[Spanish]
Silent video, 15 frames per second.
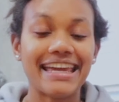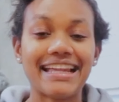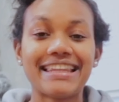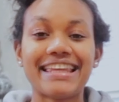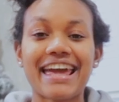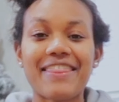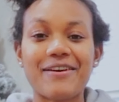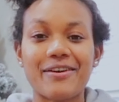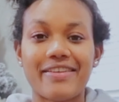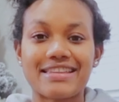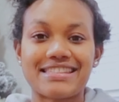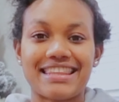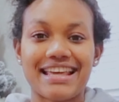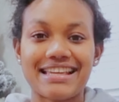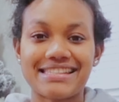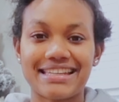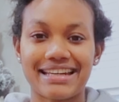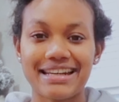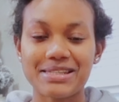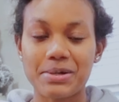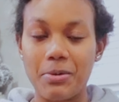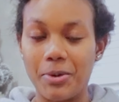y el día de hoy decidí
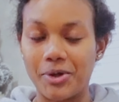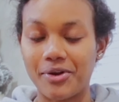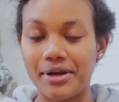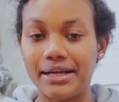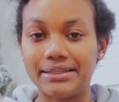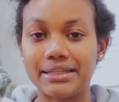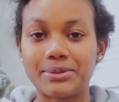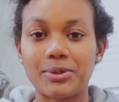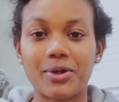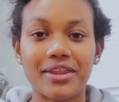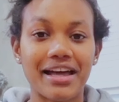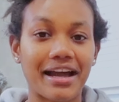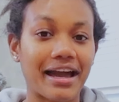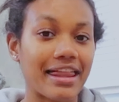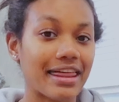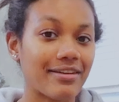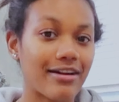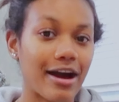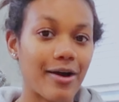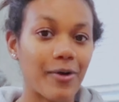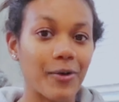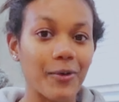hacerles como vieron el título de acá
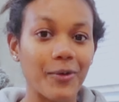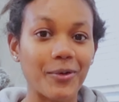debajo,